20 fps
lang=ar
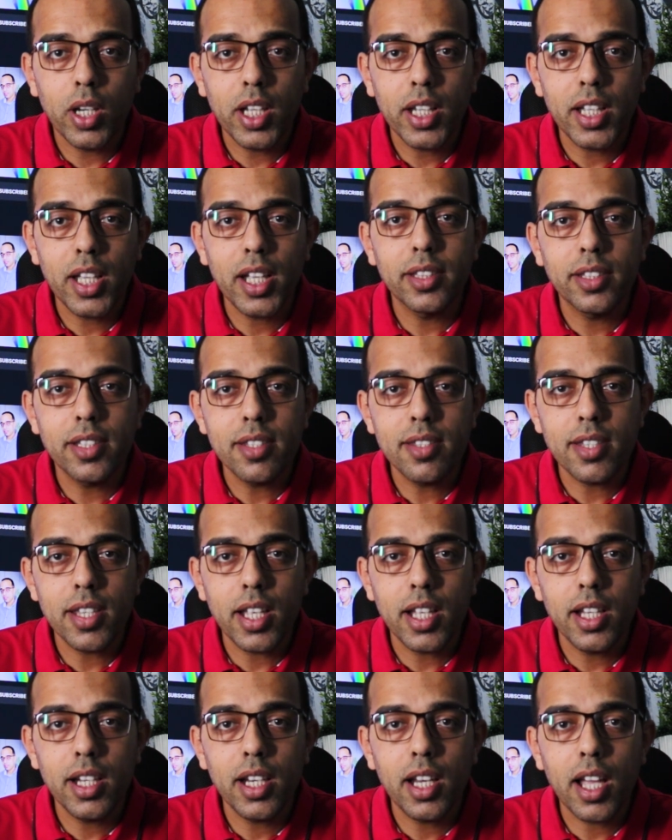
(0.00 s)
وهي تي
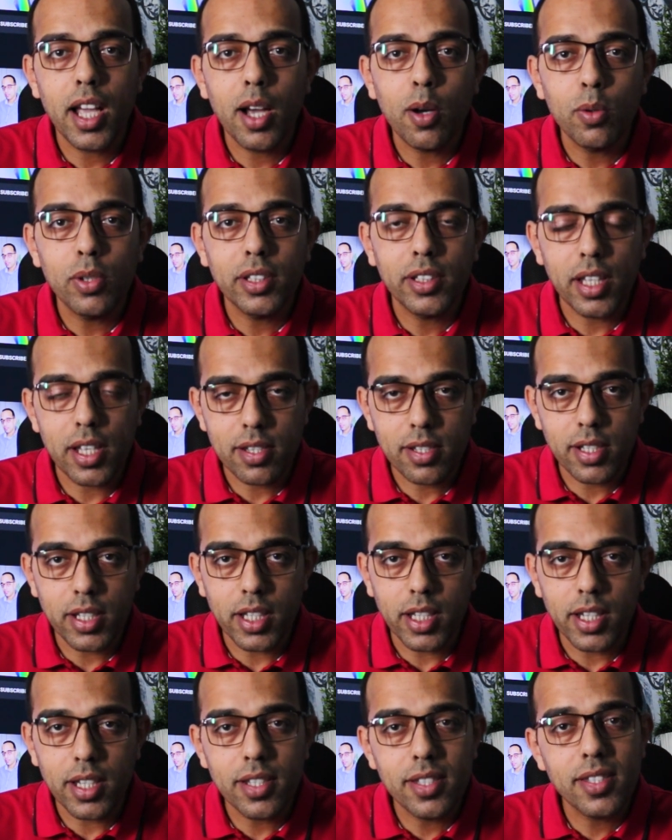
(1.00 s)
سي ال او
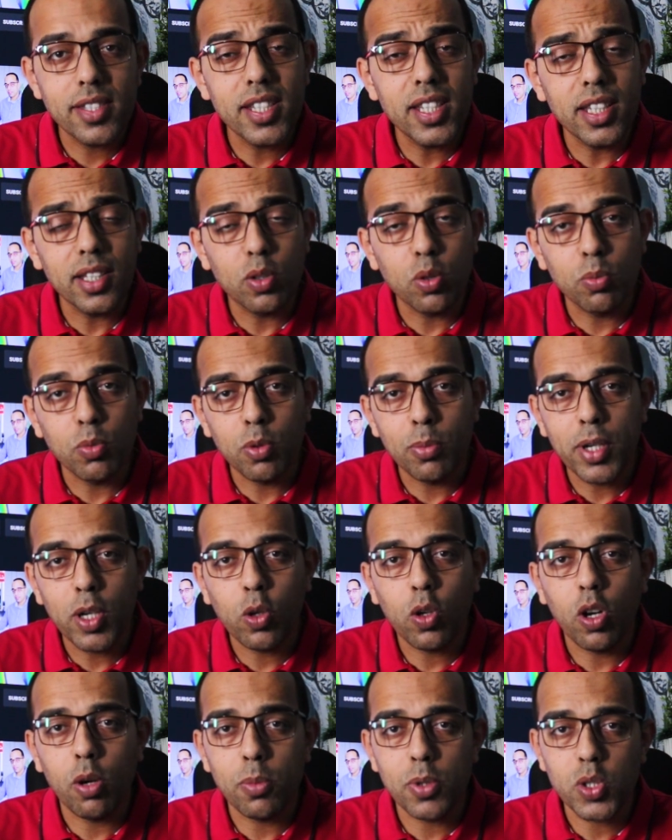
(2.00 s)
التسلي السي
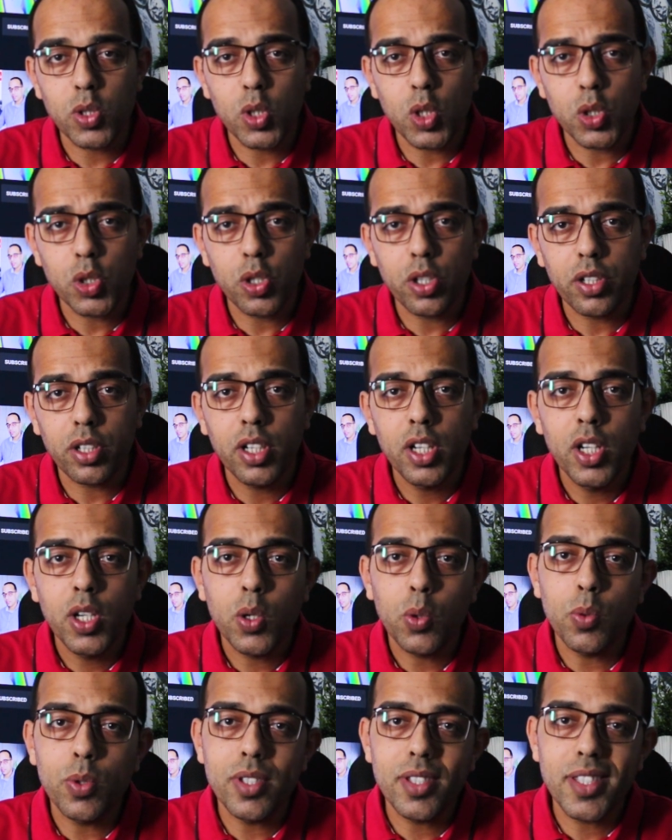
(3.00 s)
815
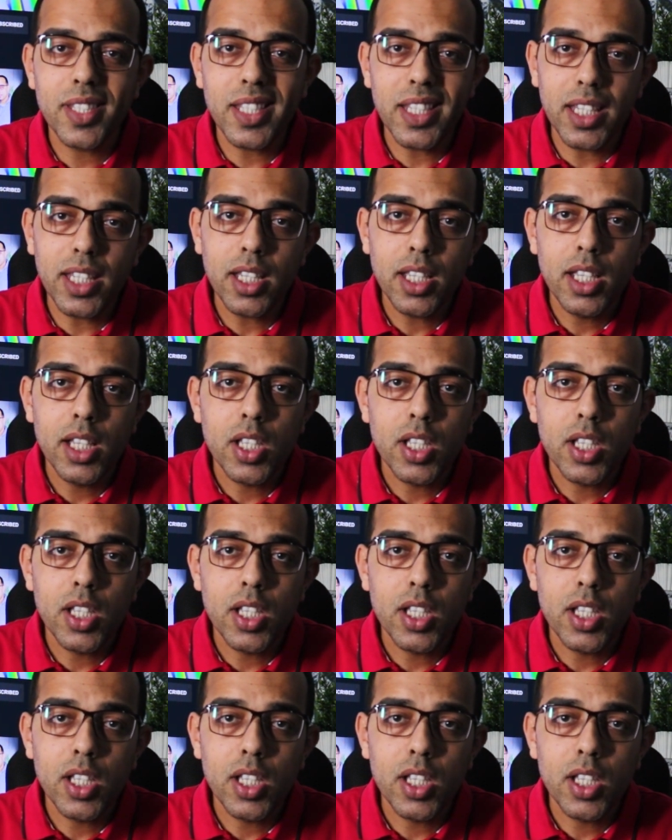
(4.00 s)
والسي